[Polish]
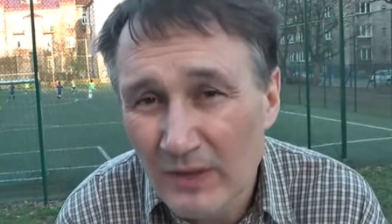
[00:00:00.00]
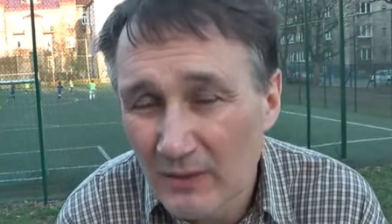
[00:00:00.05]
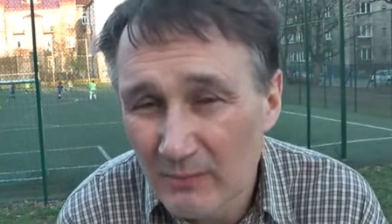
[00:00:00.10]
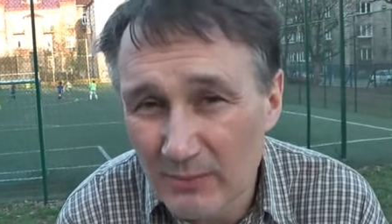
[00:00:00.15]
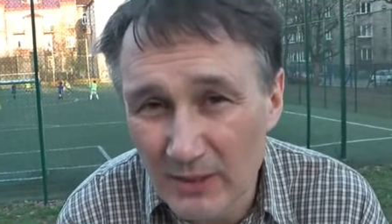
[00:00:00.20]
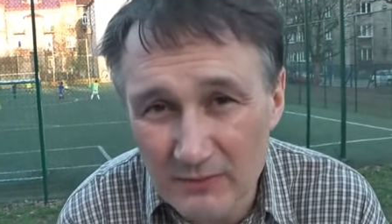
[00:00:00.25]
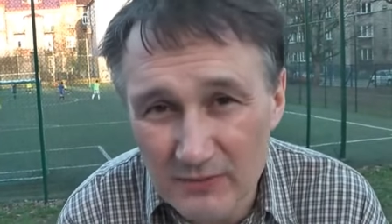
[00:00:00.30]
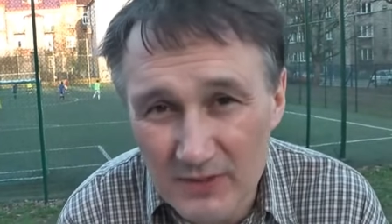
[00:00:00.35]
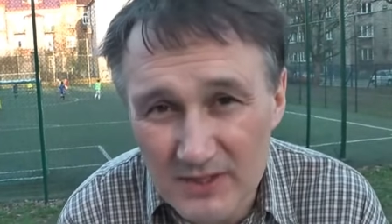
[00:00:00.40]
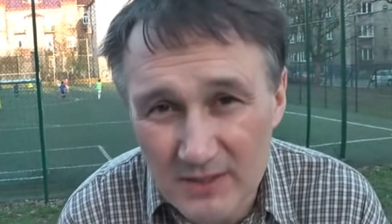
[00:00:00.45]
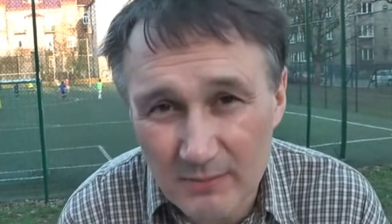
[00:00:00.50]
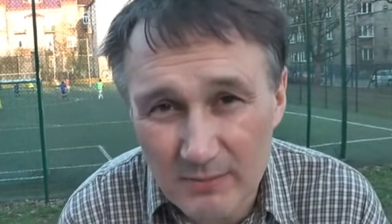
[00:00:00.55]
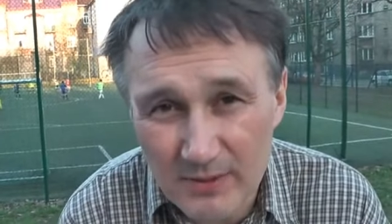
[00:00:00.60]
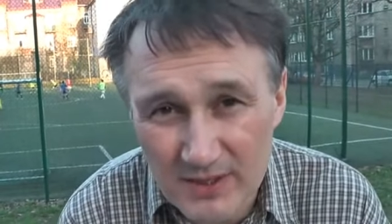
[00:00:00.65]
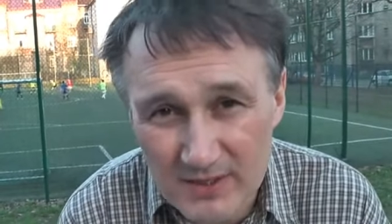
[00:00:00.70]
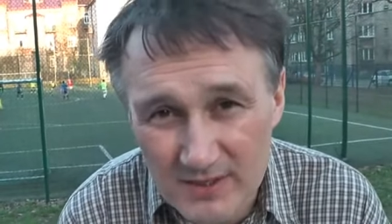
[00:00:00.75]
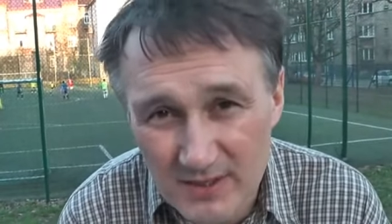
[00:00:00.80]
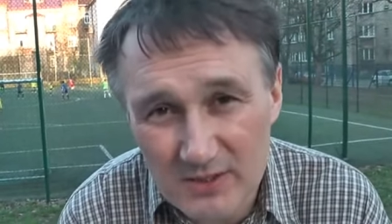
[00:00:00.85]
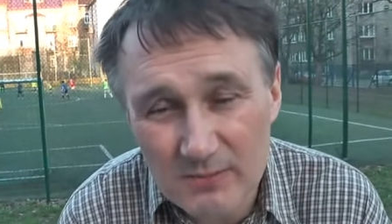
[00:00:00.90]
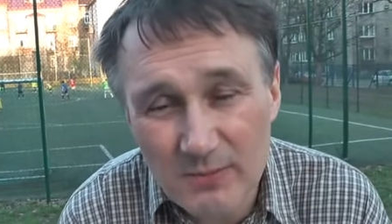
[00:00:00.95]
pan
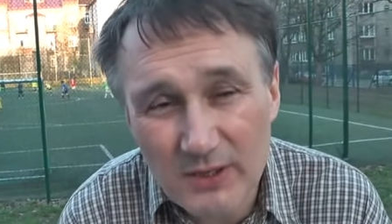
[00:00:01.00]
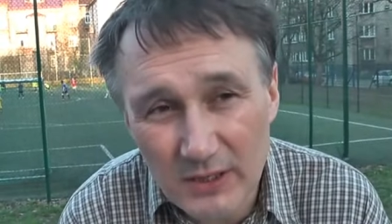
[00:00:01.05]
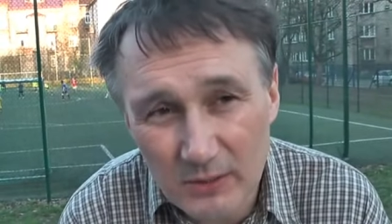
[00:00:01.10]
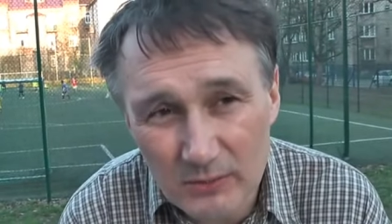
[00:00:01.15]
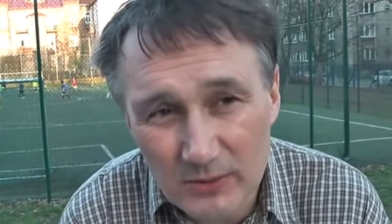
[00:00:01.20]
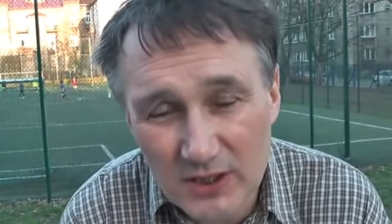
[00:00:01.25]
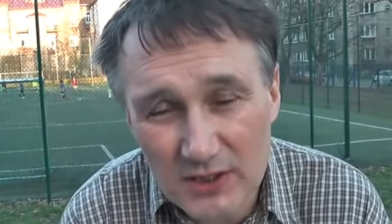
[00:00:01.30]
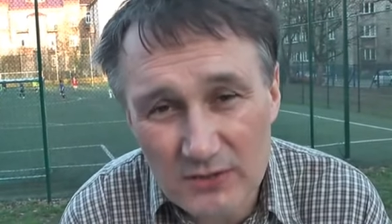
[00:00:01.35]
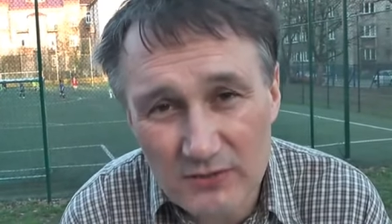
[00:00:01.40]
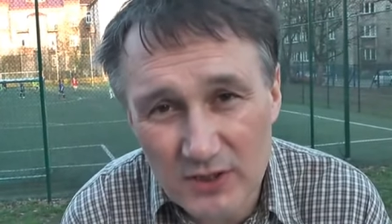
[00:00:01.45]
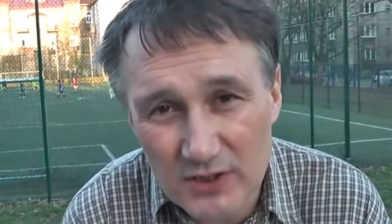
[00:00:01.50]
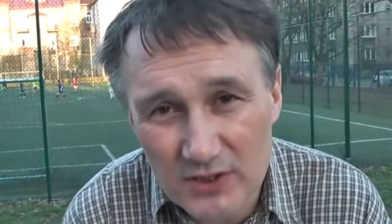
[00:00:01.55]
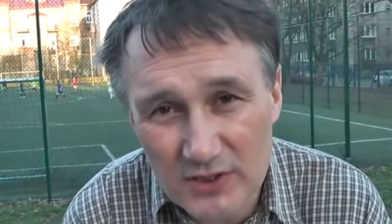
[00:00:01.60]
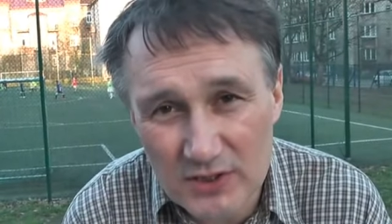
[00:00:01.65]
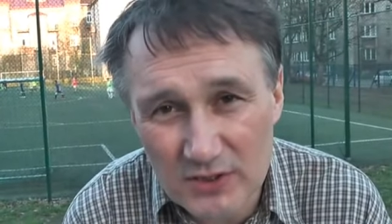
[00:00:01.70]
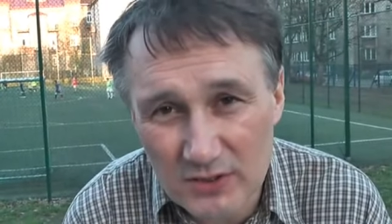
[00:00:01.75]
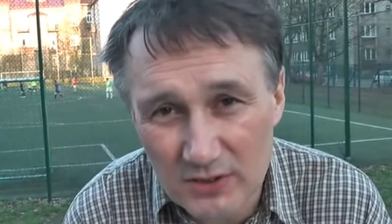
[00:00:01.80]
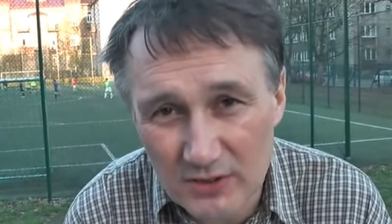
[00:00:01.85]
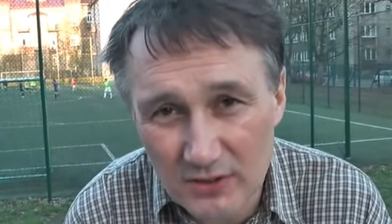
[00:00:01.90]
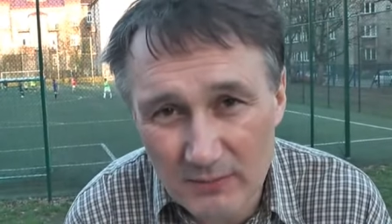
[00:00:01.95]
wiceprezes Michał
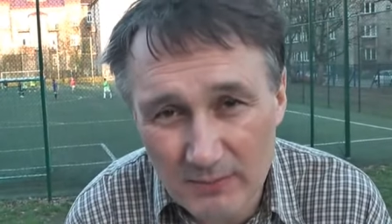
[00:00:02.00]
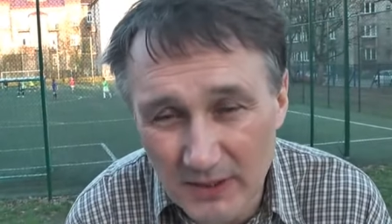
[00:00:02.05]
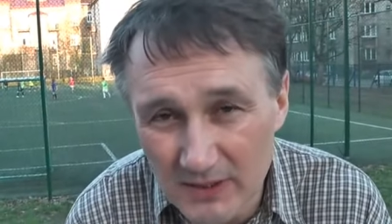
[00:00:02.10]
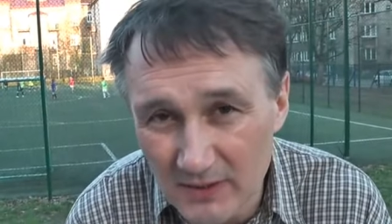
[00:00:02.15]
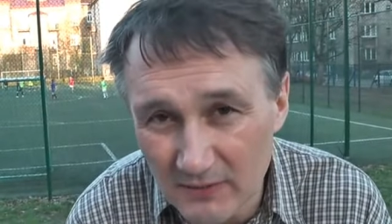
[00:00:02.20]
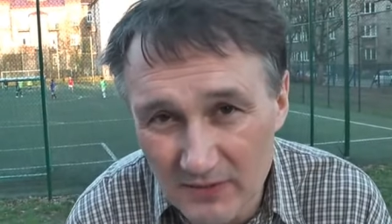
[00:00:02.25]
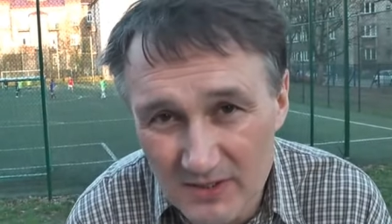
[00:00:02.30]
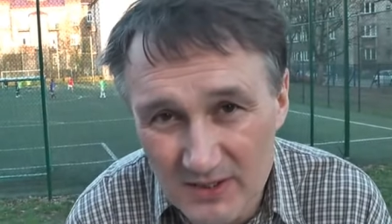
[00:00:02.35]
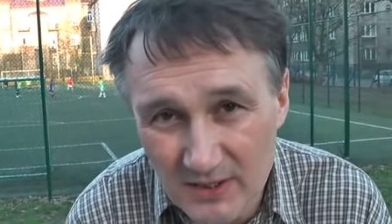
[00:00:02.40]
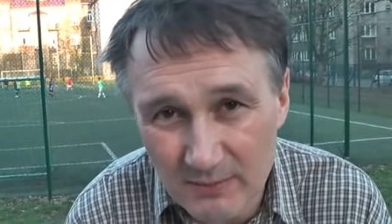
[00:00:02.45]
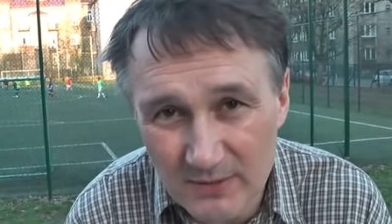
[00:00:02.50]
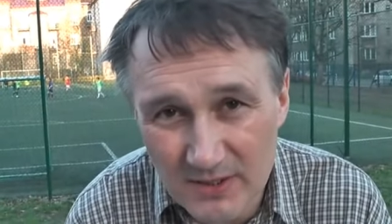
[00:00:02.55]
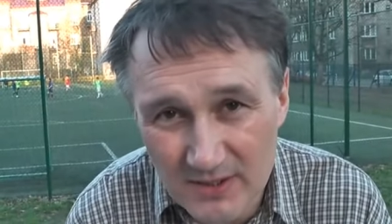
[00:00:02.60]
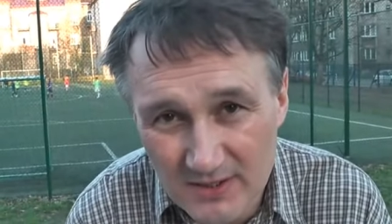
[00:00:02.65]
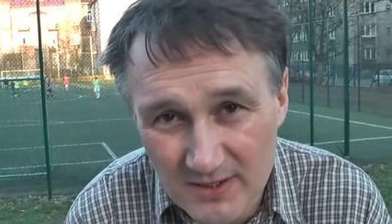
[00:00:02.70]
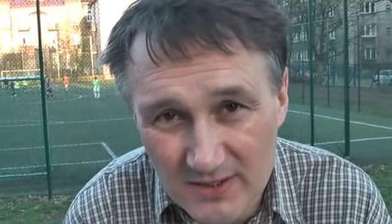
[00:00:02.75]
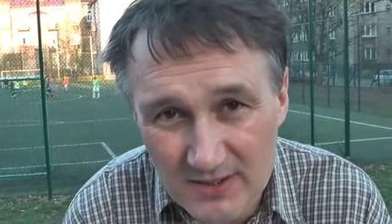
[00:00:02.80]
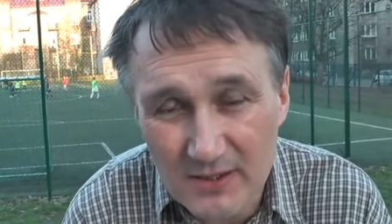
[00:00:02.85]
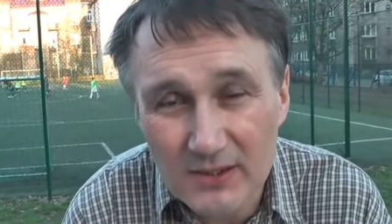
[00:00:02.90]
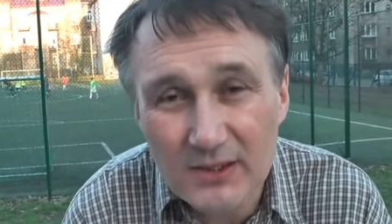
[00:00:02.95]
Niedźwiedź, e, pani
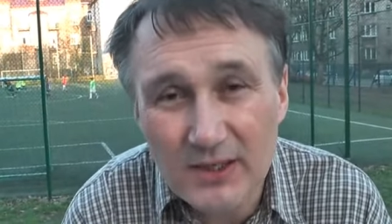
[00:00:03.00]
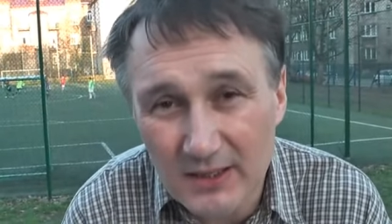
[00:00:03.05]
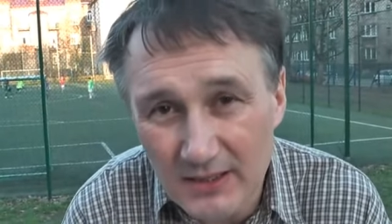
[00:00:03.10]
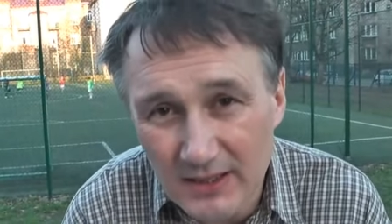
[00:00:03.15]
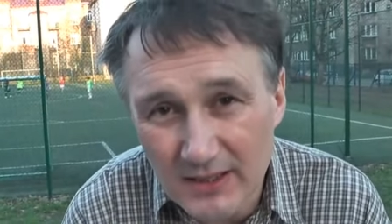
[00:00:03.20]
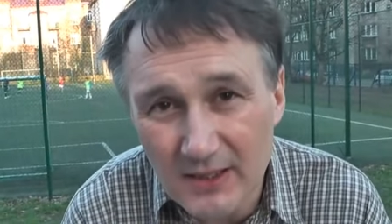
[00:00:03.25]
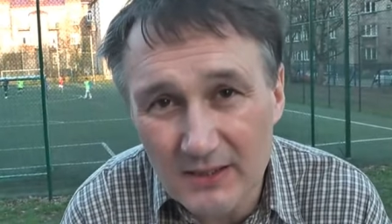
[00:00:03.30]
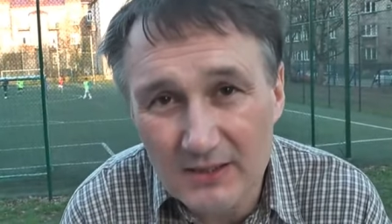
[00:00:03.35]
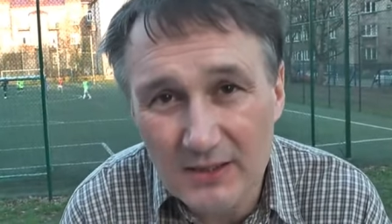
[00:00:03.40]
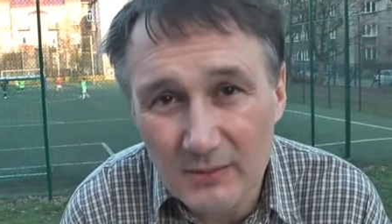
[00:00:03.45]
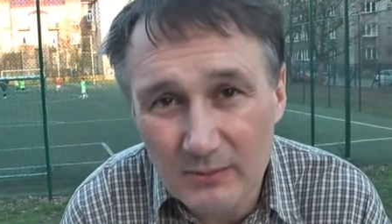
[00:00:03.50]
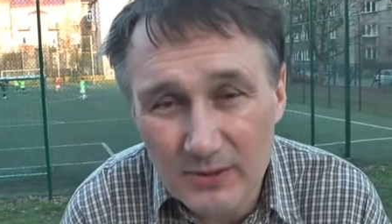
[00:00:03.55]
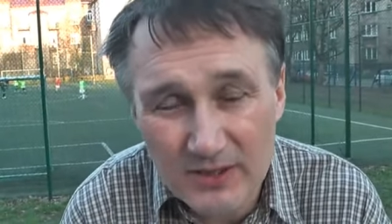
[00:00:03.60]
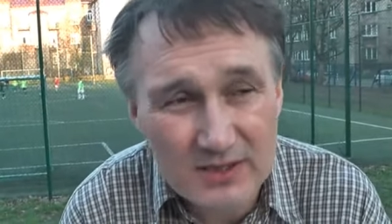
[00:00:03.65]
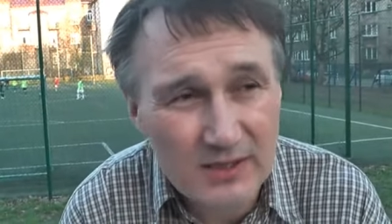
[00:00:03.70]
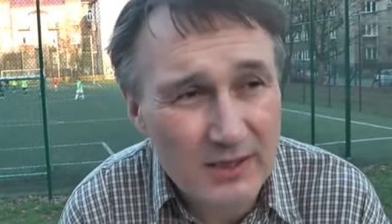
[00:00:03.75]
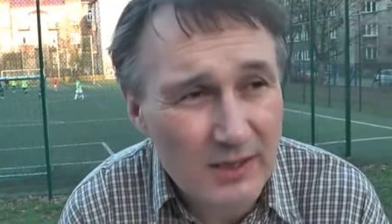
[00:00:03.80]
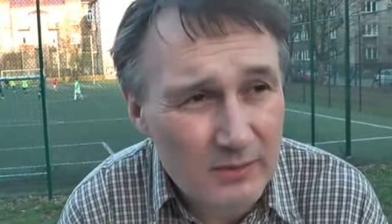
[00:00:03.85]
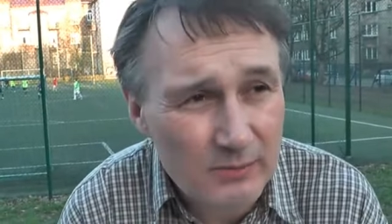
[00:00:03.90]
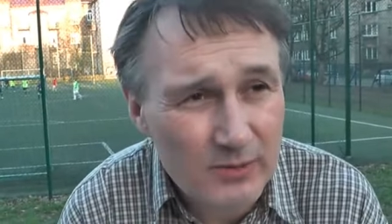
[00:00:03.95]
wiceprezes Liliana
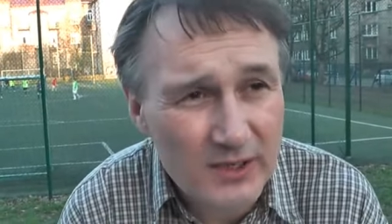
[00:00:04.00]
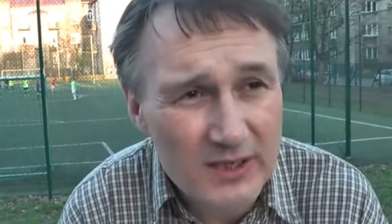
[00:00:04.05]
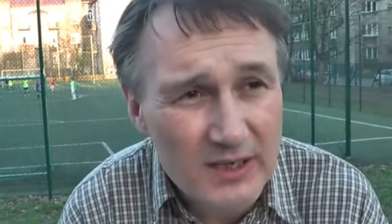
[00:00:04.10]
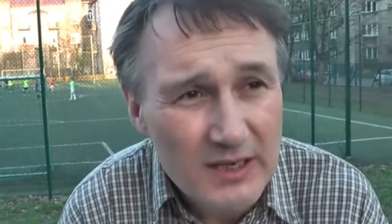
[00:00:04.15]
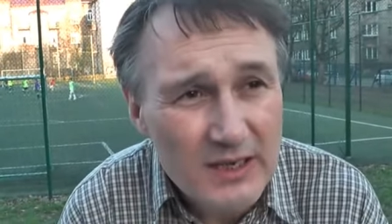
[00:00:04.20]
Kaltenbeck-Skarbe,